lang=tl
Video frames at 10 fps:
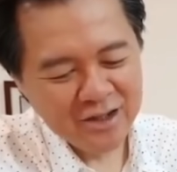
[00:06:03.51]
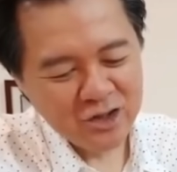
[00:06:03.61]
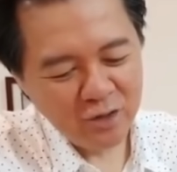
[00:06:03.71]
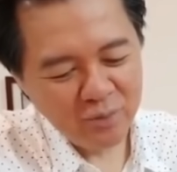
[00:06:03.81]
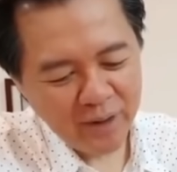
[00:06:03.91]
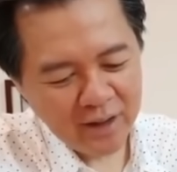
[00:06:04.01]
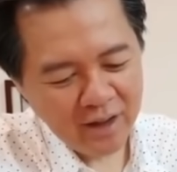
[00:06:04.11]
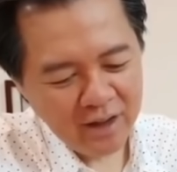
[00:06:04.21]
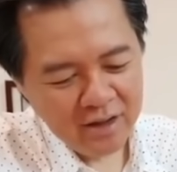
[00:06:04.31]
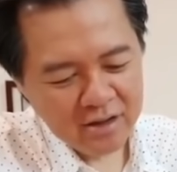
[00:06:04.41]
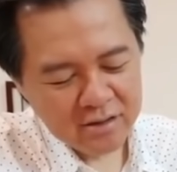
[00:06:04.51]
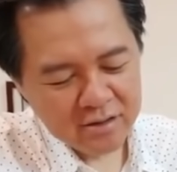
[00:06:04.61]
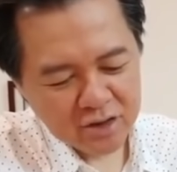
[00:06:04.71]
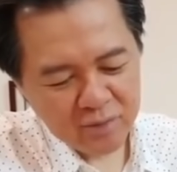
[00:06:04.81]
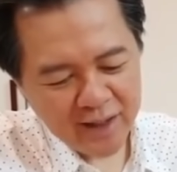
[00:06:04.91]
So, pag
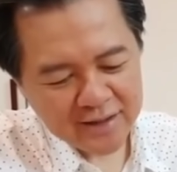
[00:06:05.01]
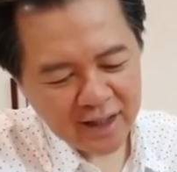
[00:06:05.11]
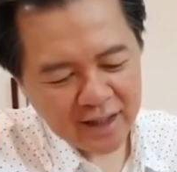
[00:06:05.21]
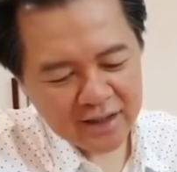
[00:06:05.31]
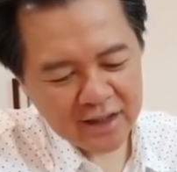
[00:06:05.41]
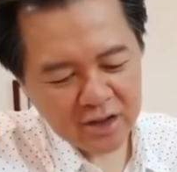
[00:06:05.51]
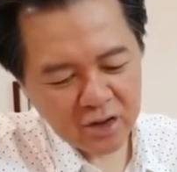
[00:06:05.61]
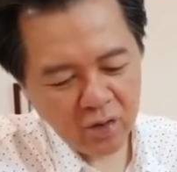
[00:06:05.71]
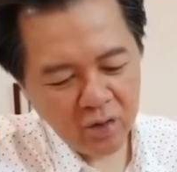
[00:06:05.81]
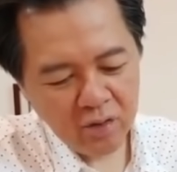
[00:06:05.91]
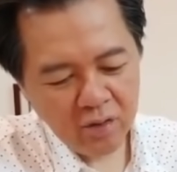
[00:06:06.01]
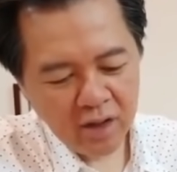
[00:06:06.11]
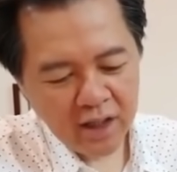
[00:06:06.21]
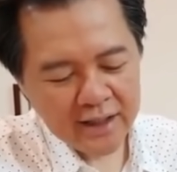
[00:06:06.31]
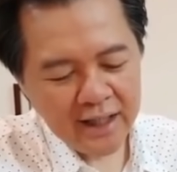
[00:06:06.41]
sumasakit dito,
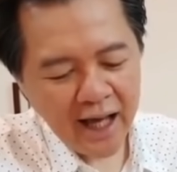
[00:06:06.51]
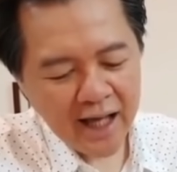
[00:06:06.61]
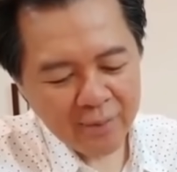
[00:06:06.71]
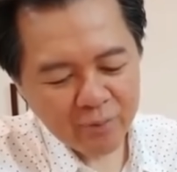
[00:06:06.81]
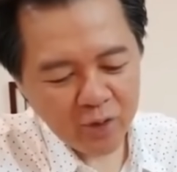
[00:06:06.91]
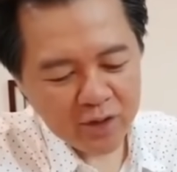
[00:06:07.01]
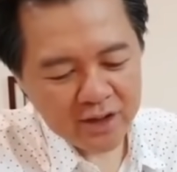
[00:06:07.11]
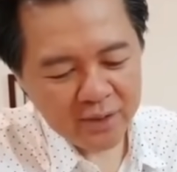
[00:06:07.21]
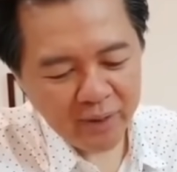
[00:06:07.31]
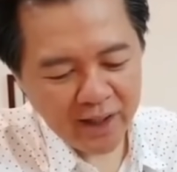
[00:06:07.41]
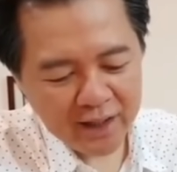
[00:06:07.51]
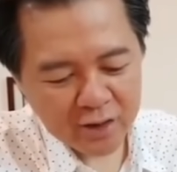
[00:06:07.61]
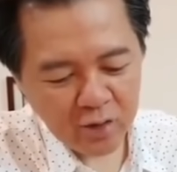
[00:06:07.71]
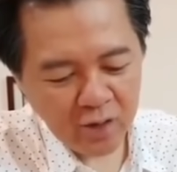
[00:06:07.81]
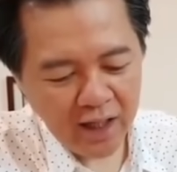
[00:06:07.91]
eh nahanap ko hindi pala
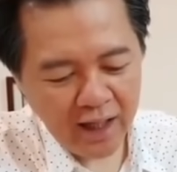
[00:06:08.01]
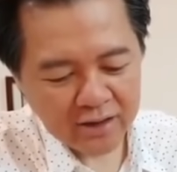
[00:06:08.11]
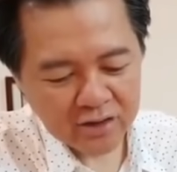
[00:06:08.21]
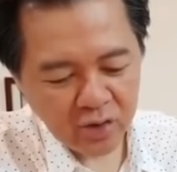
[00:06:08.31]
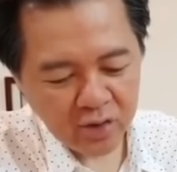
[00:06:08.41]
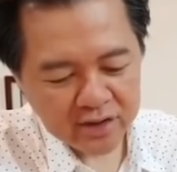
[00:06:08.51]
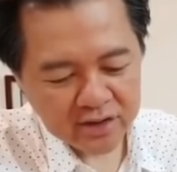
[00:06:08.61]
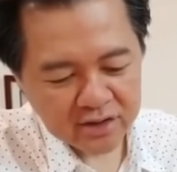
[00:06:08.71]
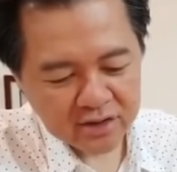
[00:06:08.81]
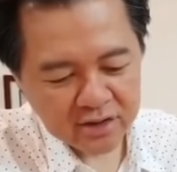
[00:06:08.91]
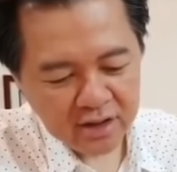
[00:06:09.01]
ito lang ang source.